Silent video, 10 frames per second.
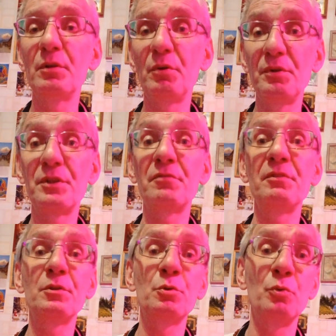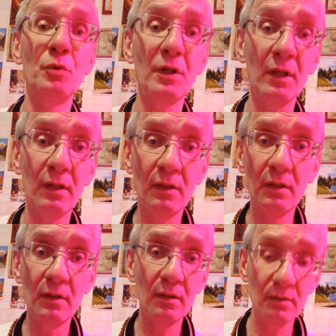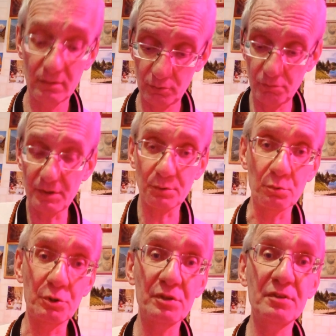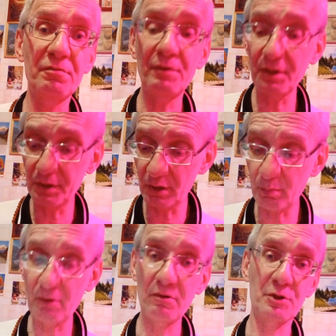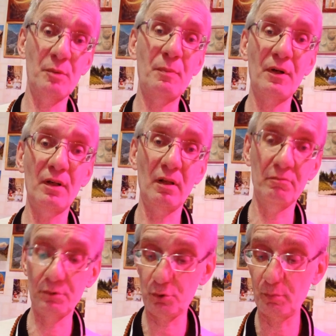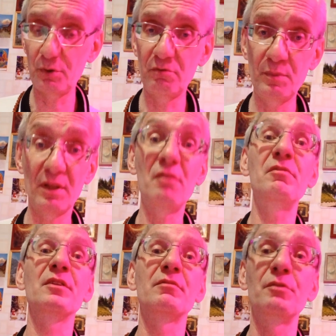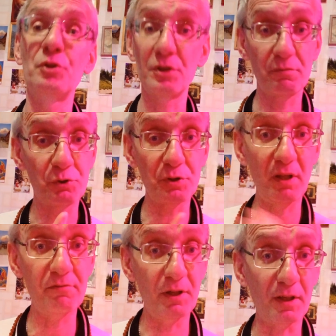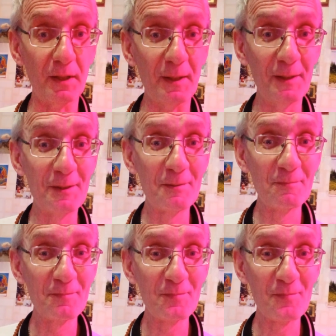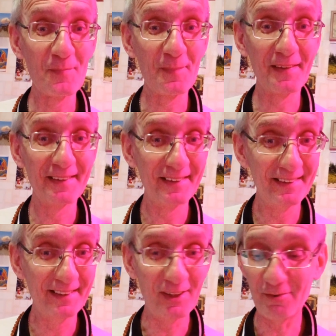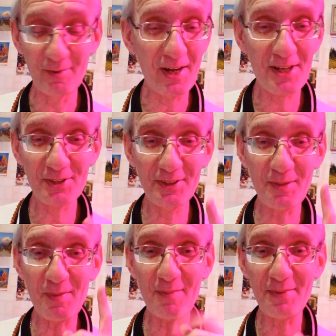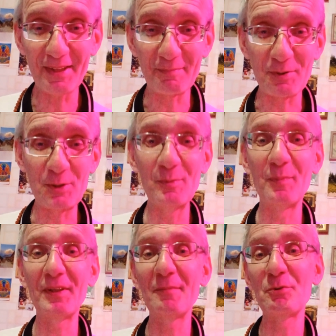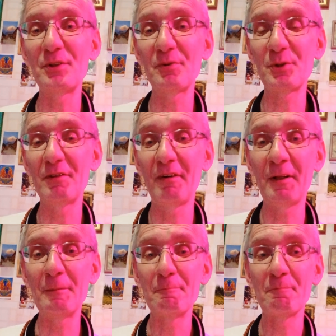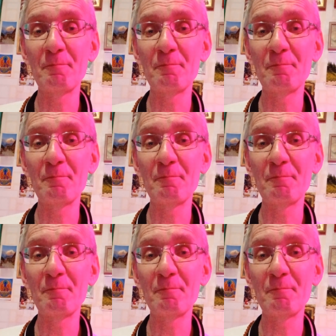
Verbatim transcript: говорю, не связуха. У вас тут шизофрения по вашей программе. Вы что, мне, мне навязывать через этого человека? Важный момент. Почему? Потому что я уже говорил,